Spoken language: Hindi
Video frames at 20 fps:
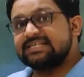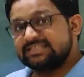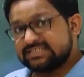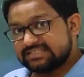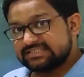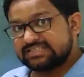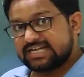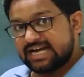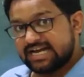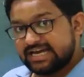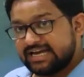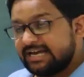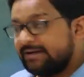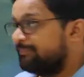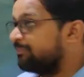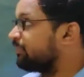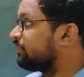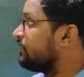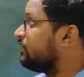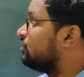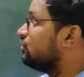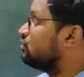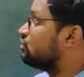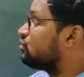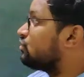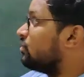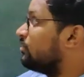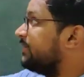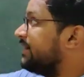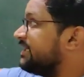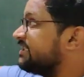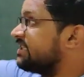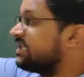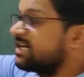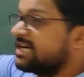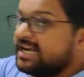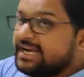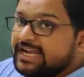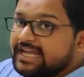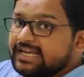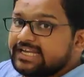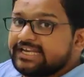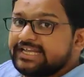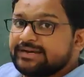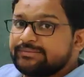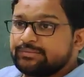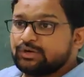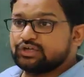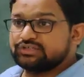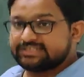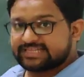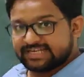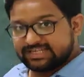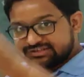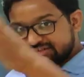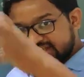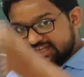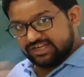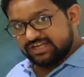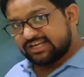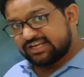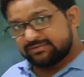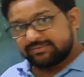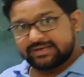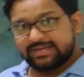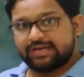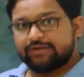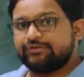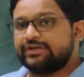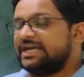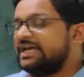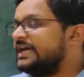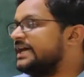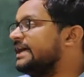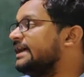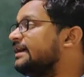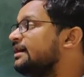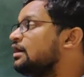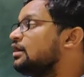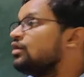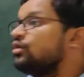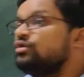जा सकता है उसको मेजर करने के लिए बहुत सारे तरीके बने हुए हैं